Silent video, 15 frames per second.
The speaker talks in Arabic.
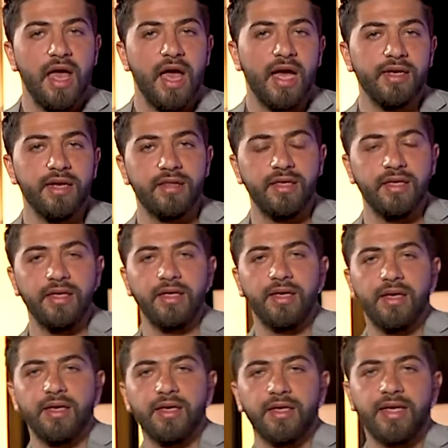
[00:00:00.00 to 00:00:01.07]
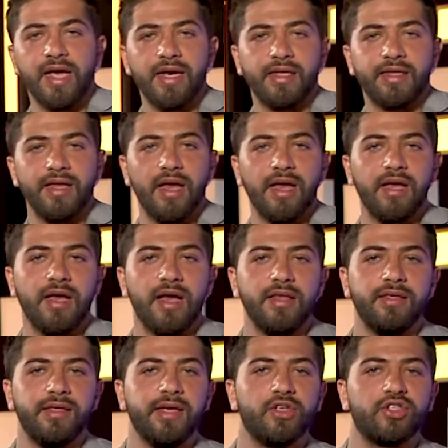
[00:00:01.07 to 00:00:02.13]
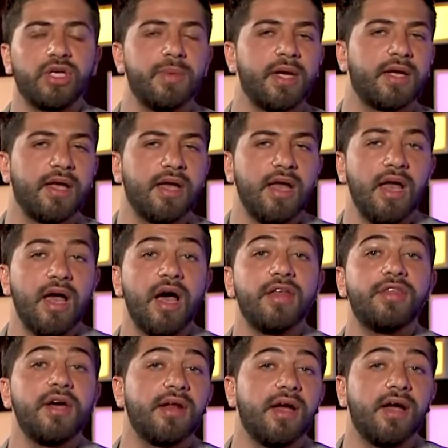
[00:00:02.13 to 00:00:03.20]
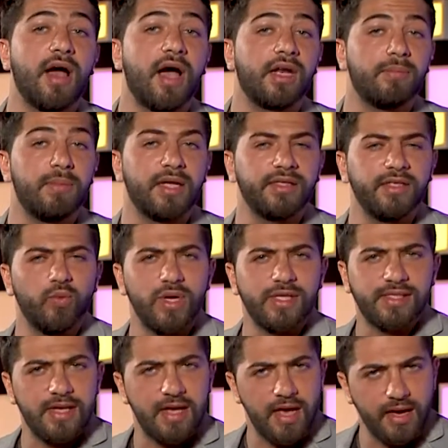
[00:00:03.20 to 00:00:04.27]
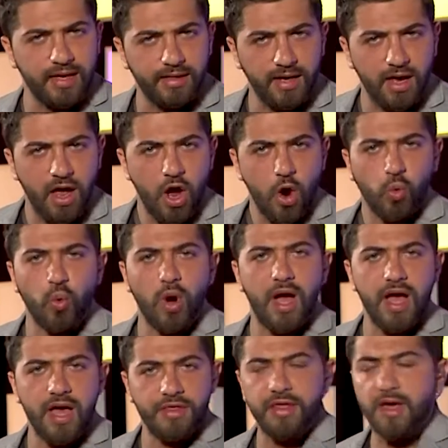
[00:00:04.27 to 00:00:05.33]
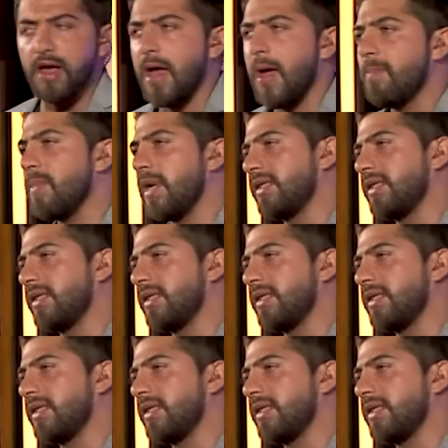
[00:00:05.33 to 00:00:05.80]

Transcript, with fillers: الذي آه، كانت لها هذه الشبكة اثرها على بعض الوسائل وهذا ما